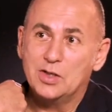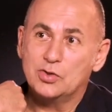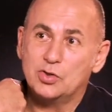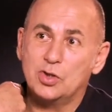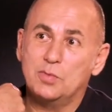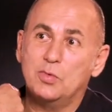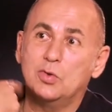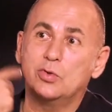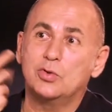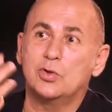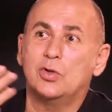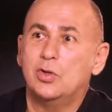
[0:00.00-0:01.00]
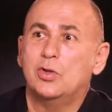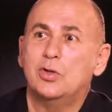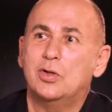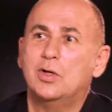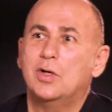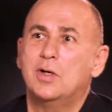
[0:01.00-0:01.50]
sono
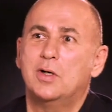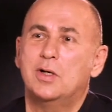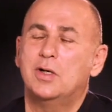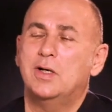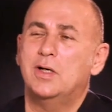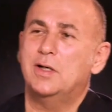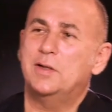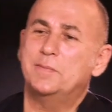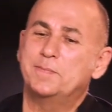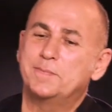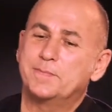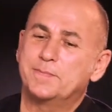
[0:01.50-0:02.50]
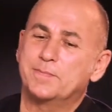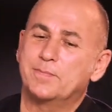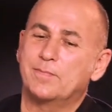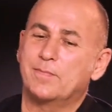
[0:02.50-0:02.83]
molto... Um,